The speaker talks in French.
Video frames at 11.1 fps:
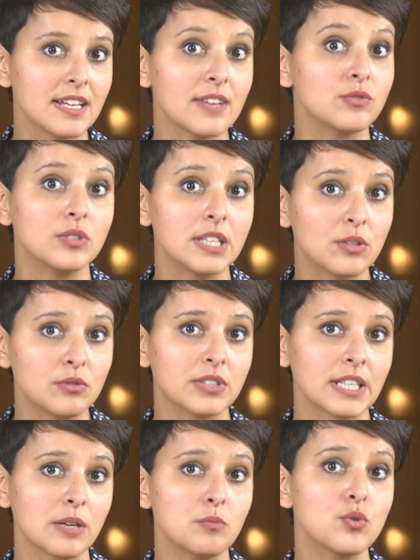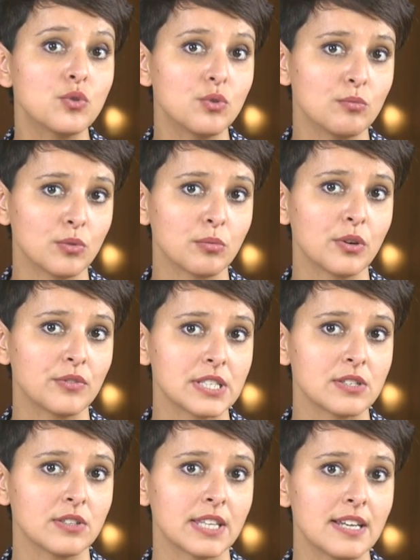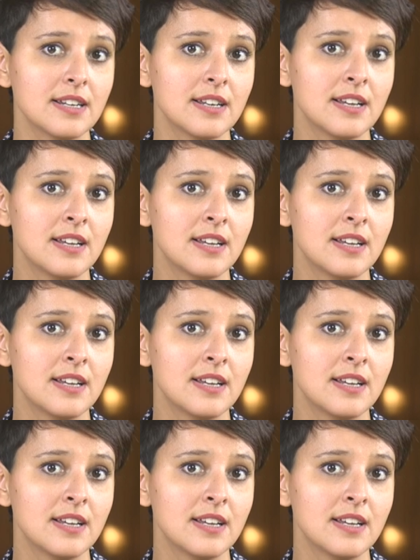élèves de découvrir mieux le monde professionnel.